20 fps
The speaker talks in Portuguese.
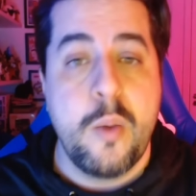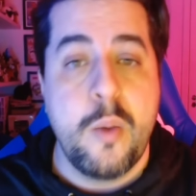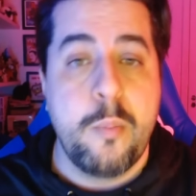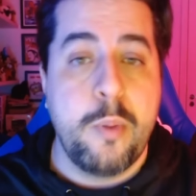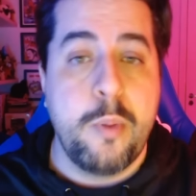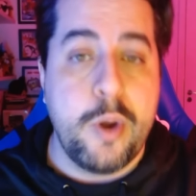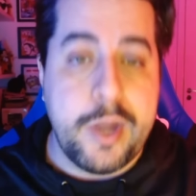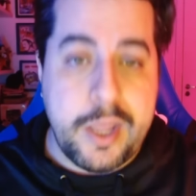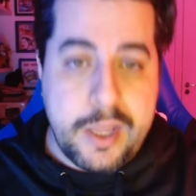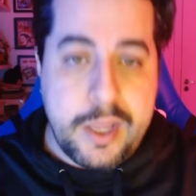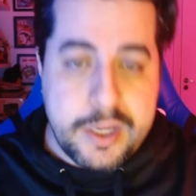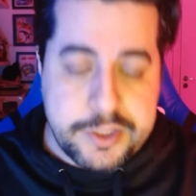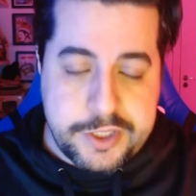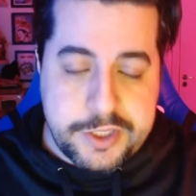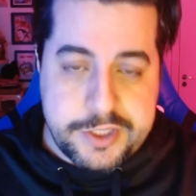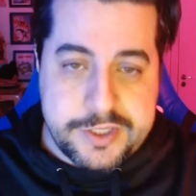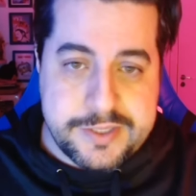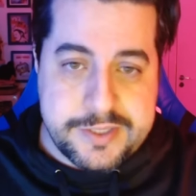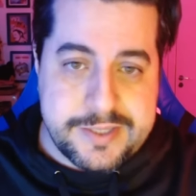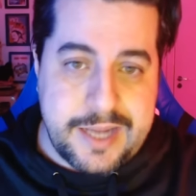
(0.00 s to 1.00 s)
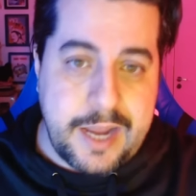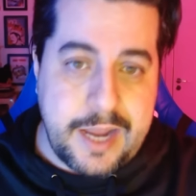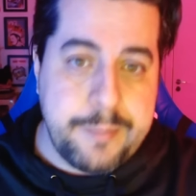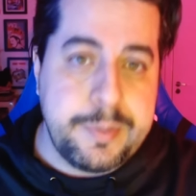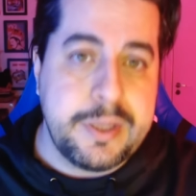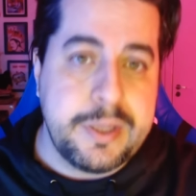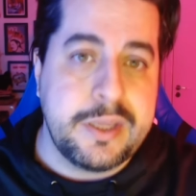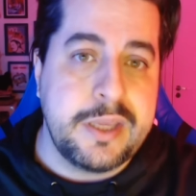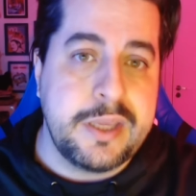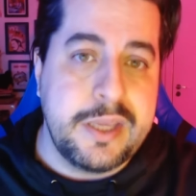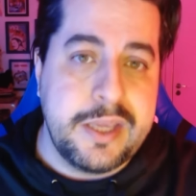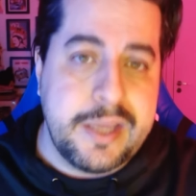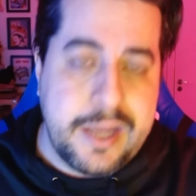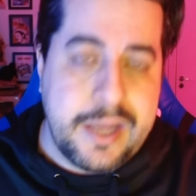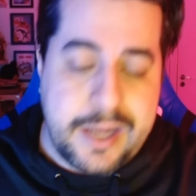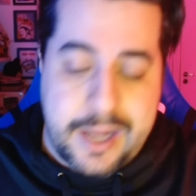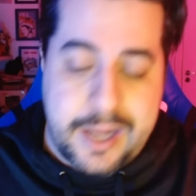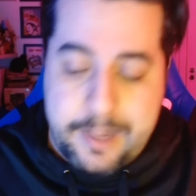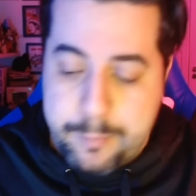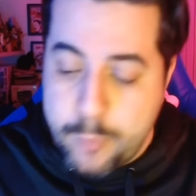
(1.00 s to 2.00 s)
Porém, a gente sabe que
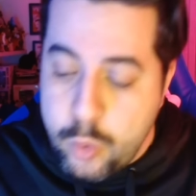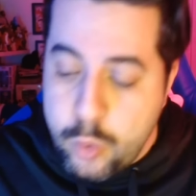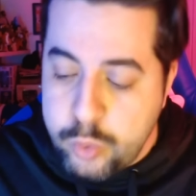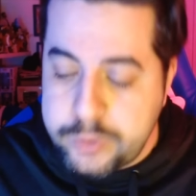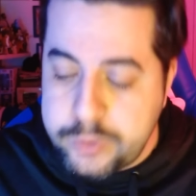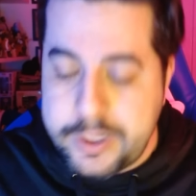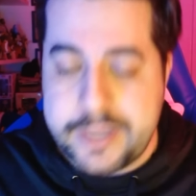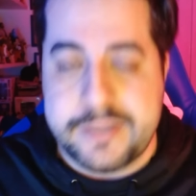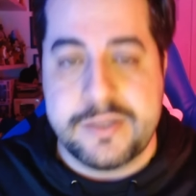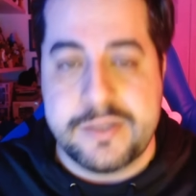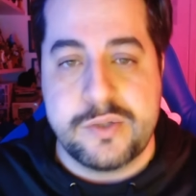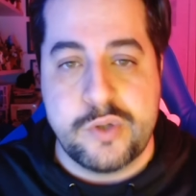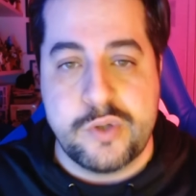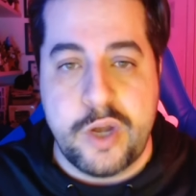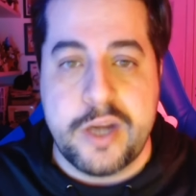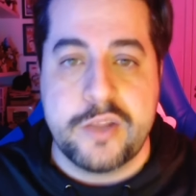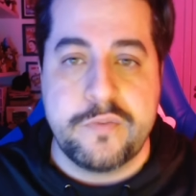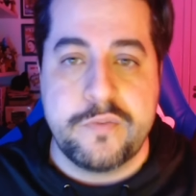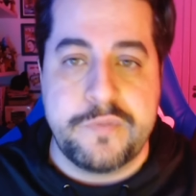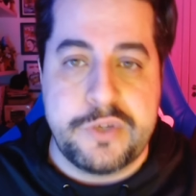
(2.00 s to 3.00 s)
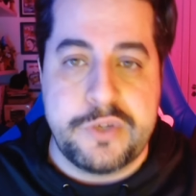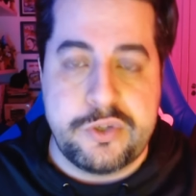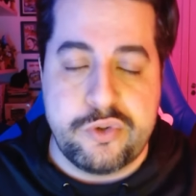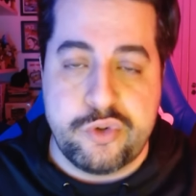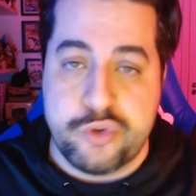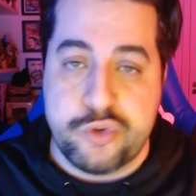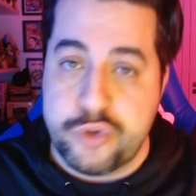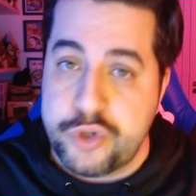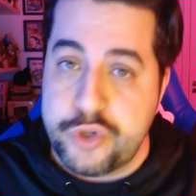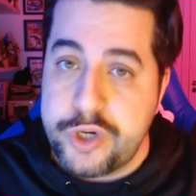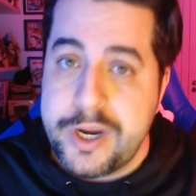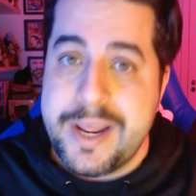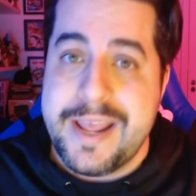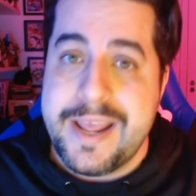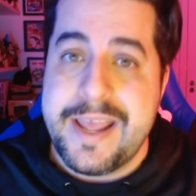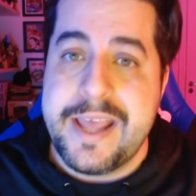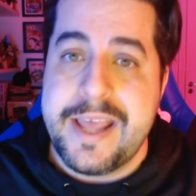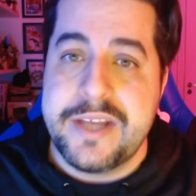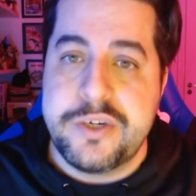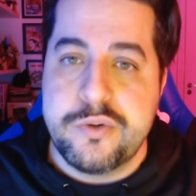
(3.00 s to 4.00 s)
a multa rescisória do Vinícius Júnior
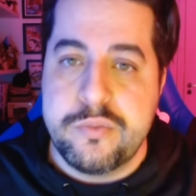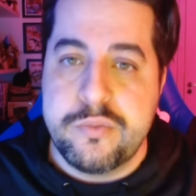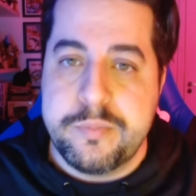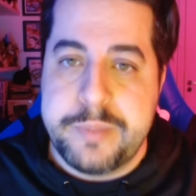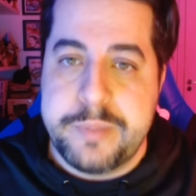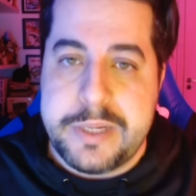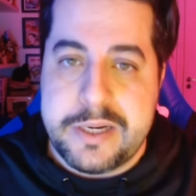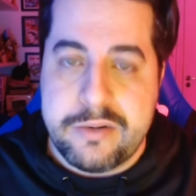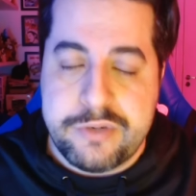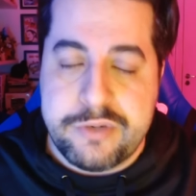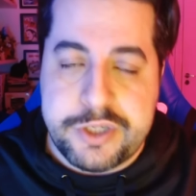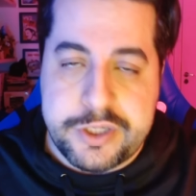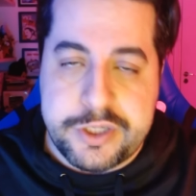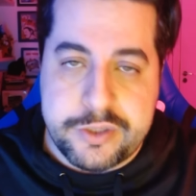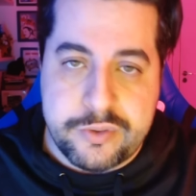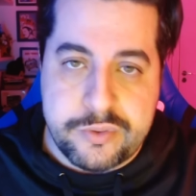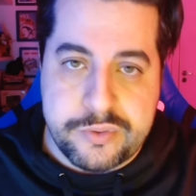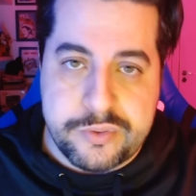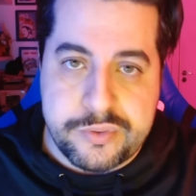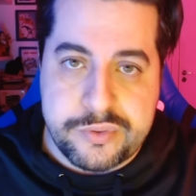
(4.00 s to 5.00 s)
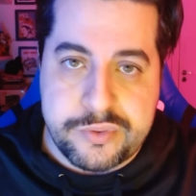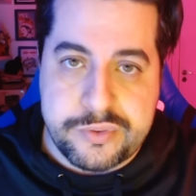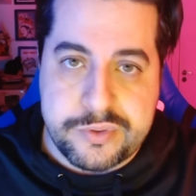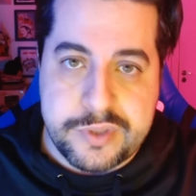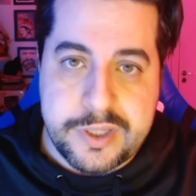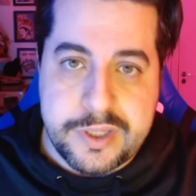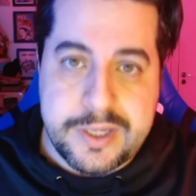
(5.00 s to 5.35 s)
é de 1 bilhão de euros.